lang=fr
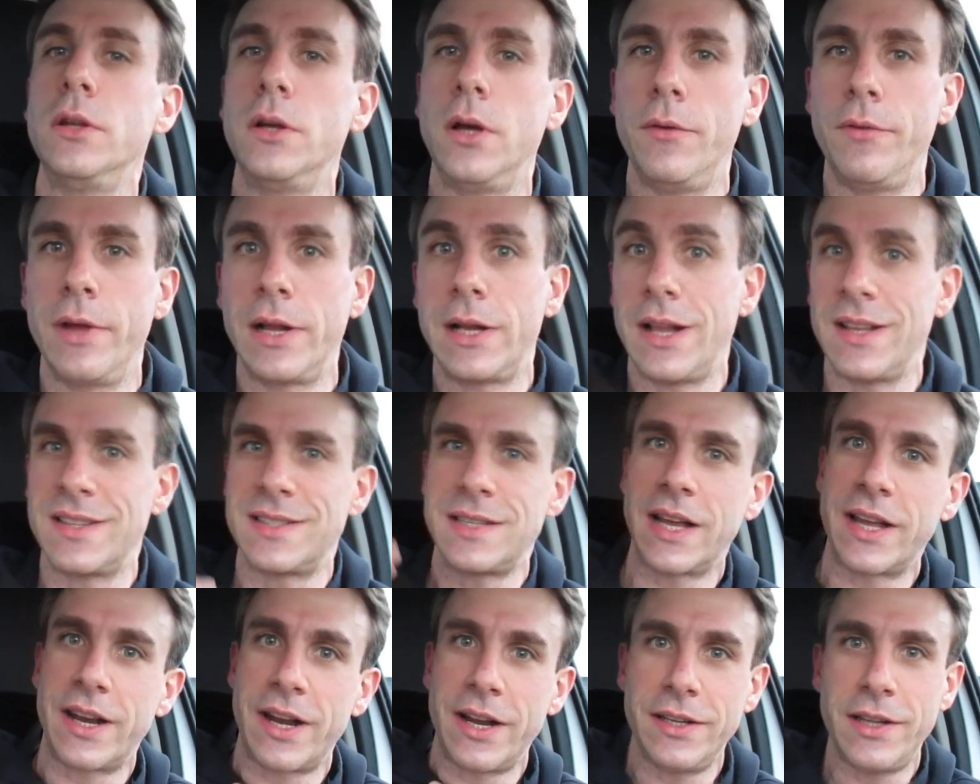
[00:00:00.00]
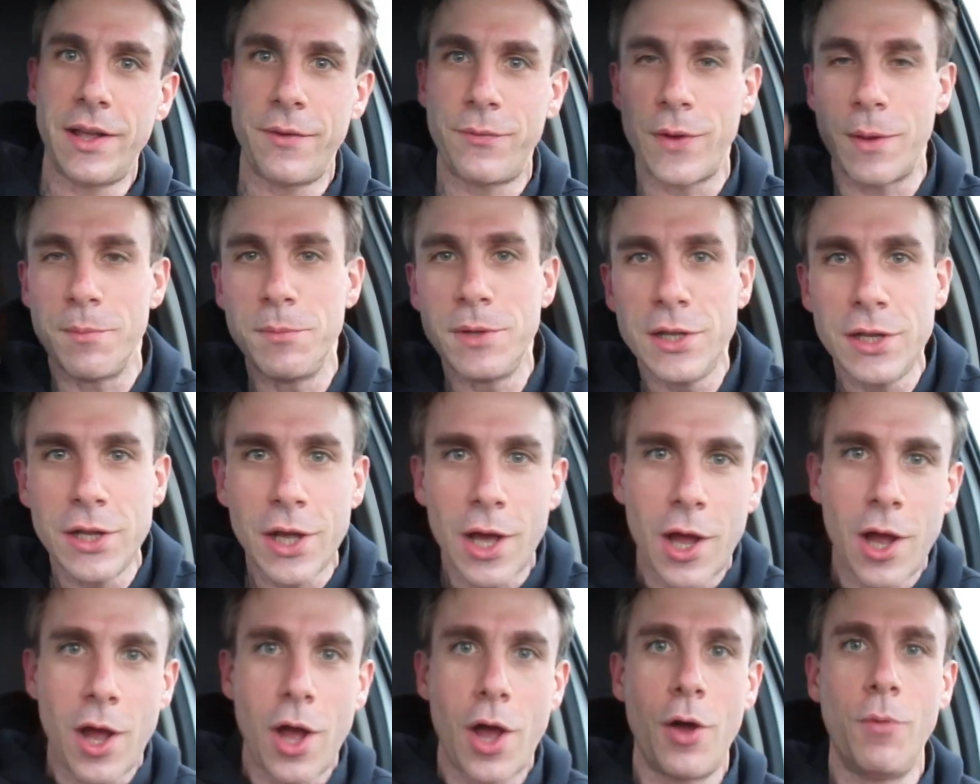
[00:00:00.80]
avec la Sagrada la
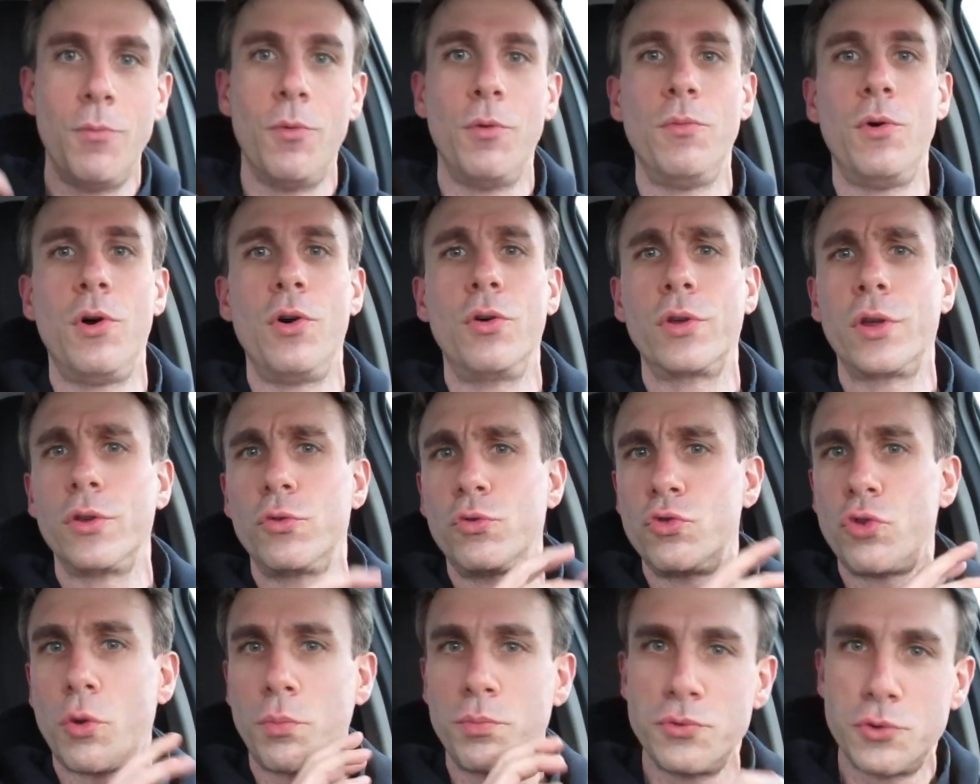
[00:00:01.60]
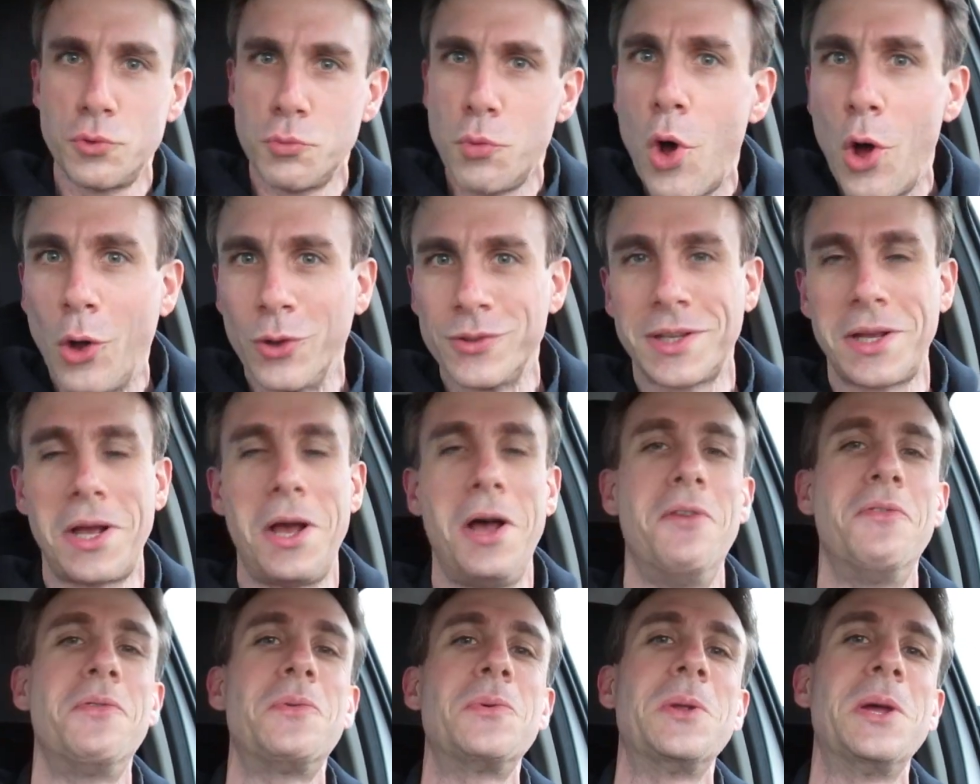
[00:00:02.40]
Familia à un moment qui est toujours plus ou moins en
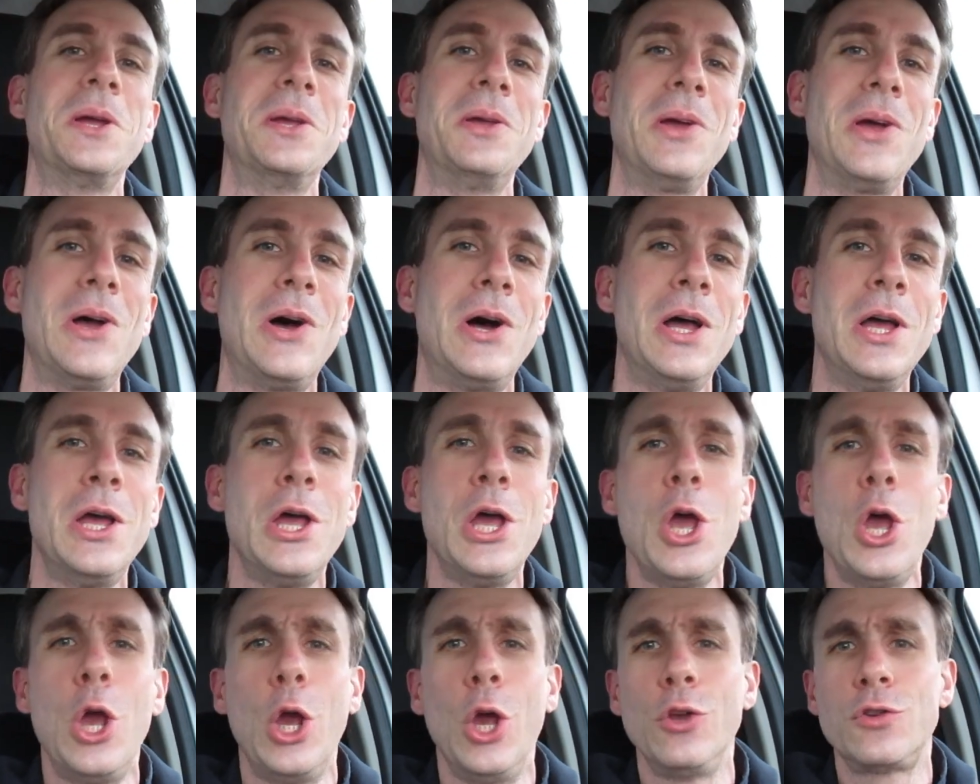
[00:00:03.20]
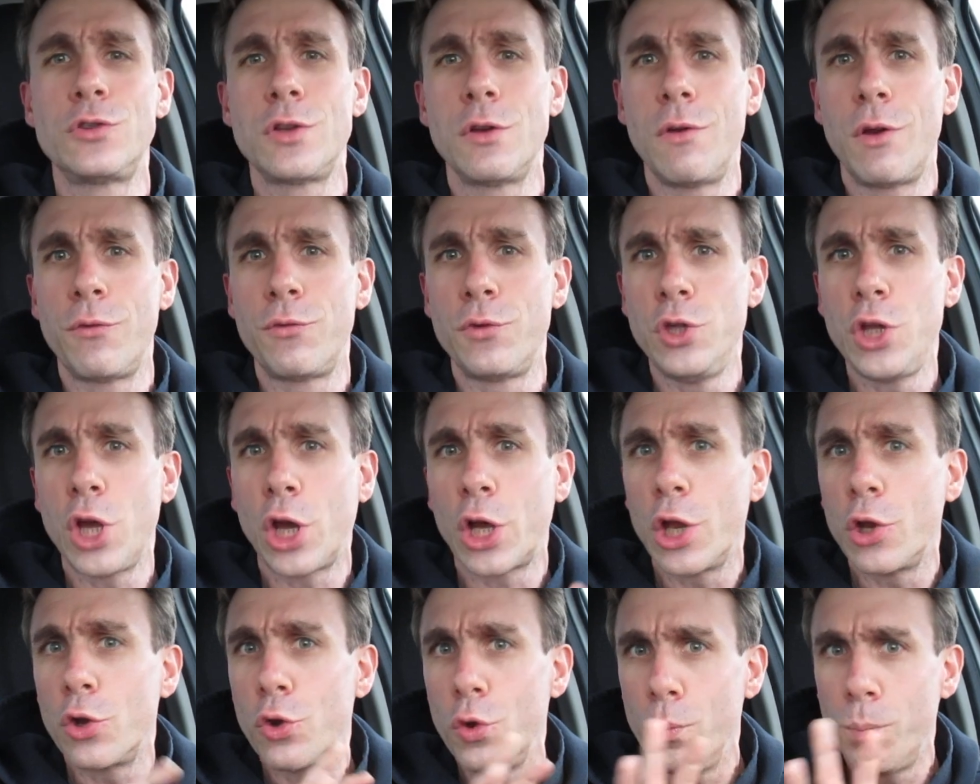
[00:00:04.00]
travaux d'ailleurs, et ça va finir
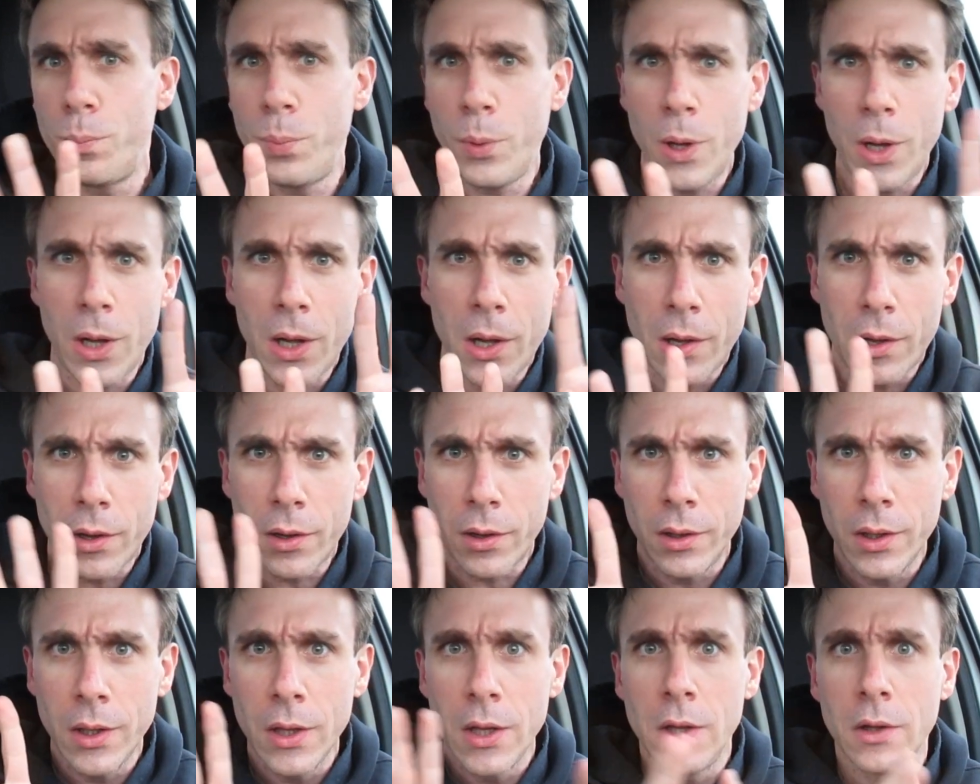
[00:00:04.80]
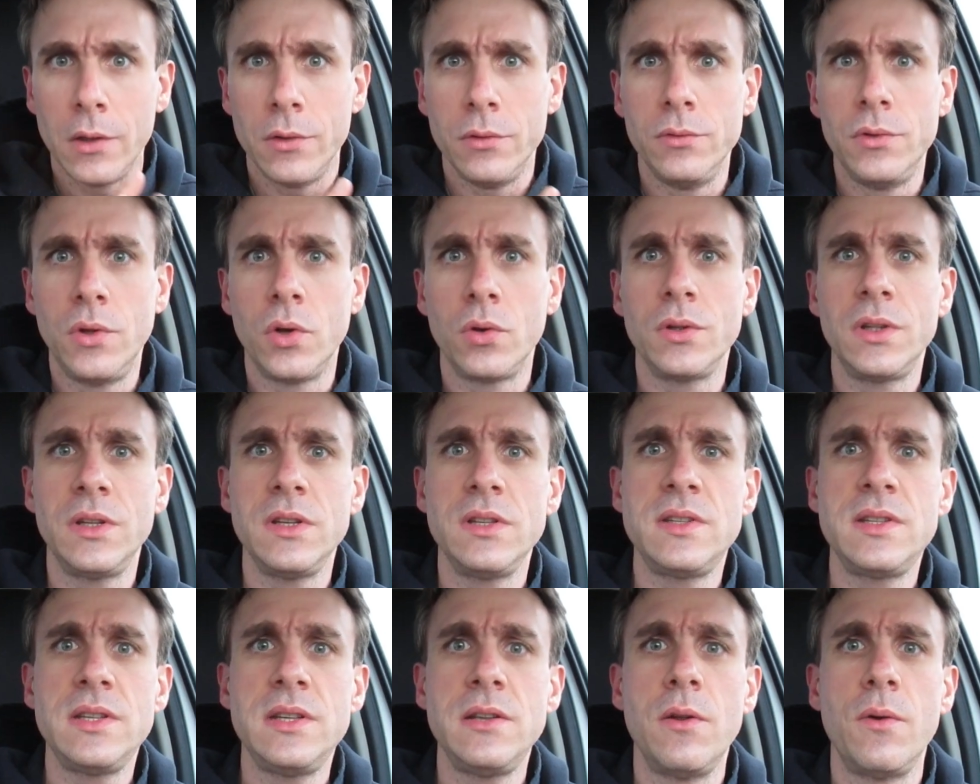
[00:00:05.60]
quelque part dans
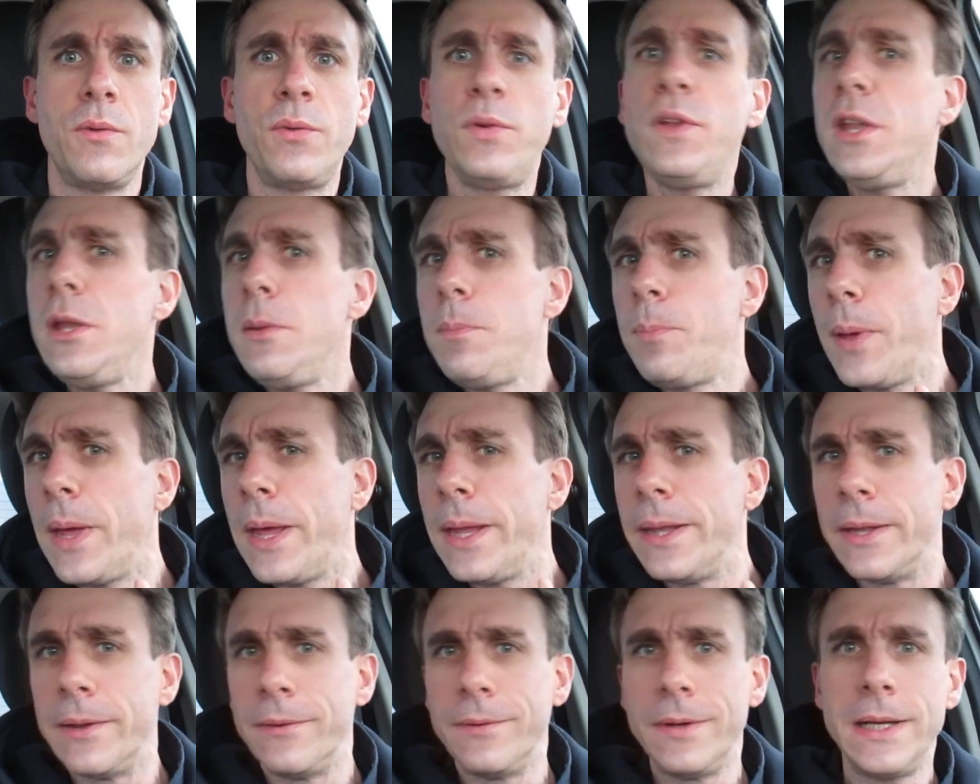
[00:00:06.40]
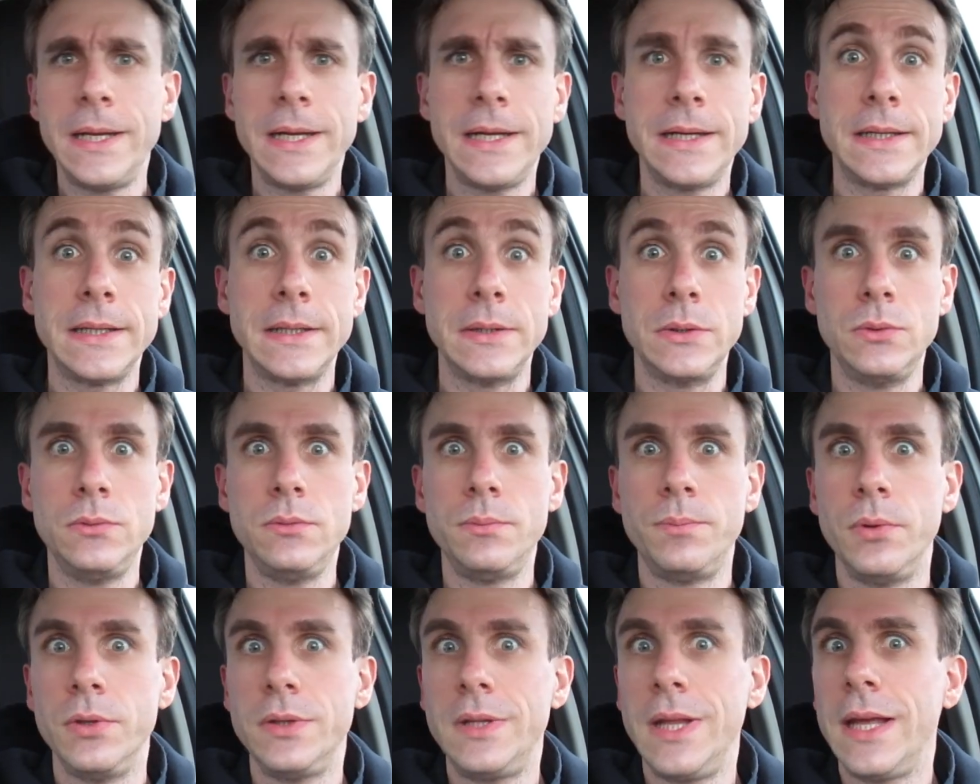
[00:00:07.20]
des îles philippines, voilà, où
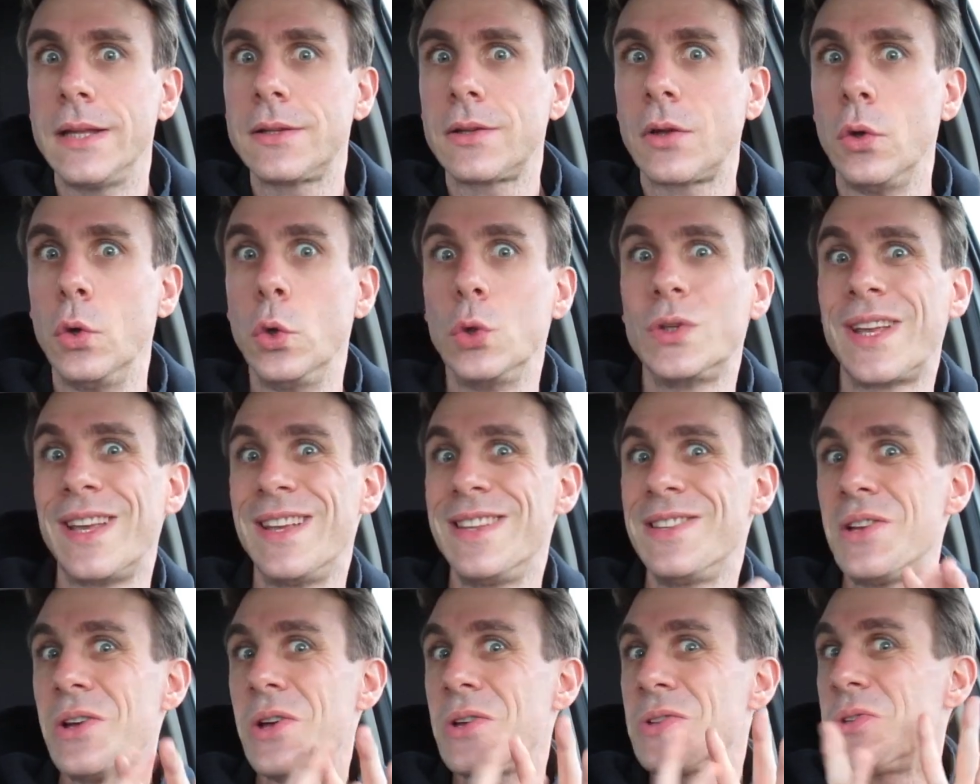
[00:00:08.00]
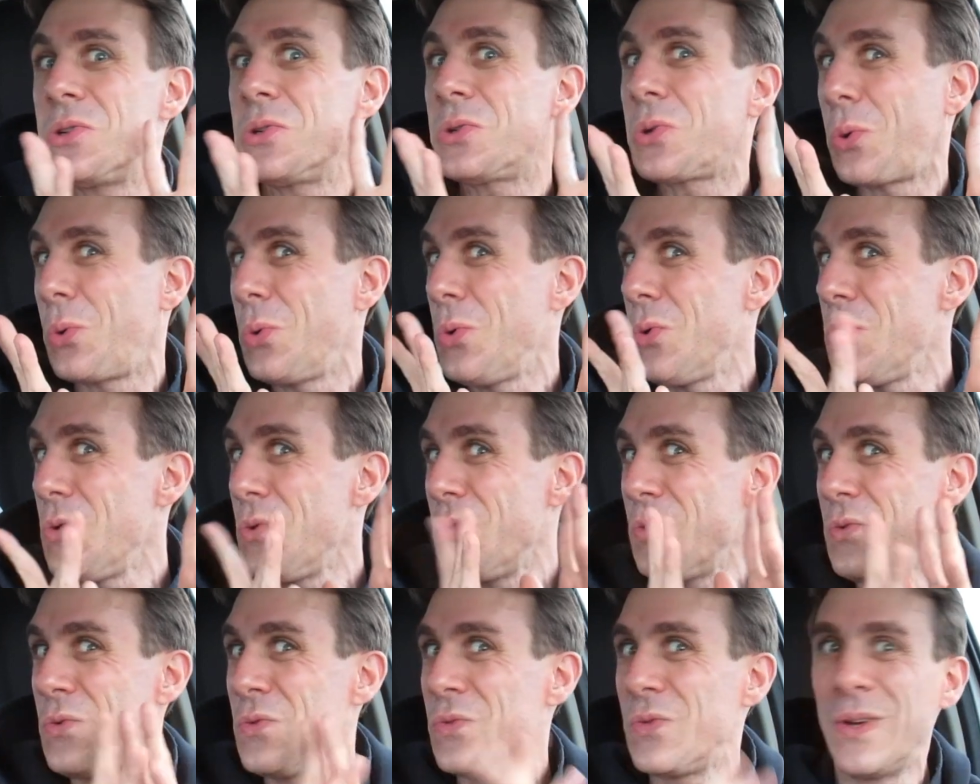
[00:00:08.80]
peut-être le trésor se
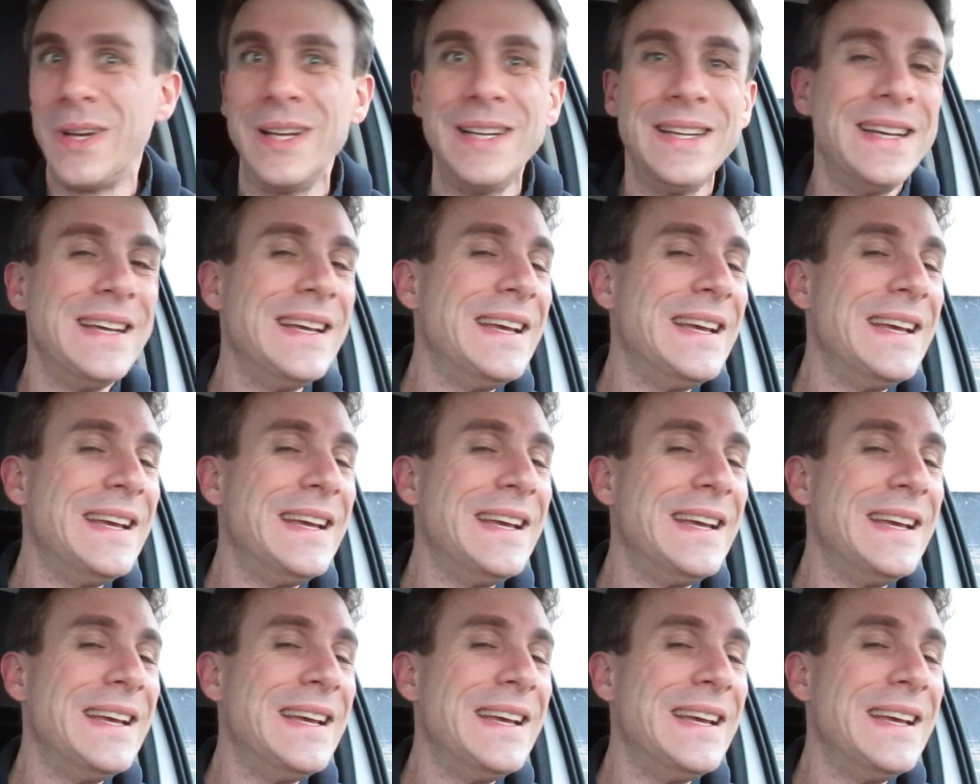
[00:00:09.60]
trouve.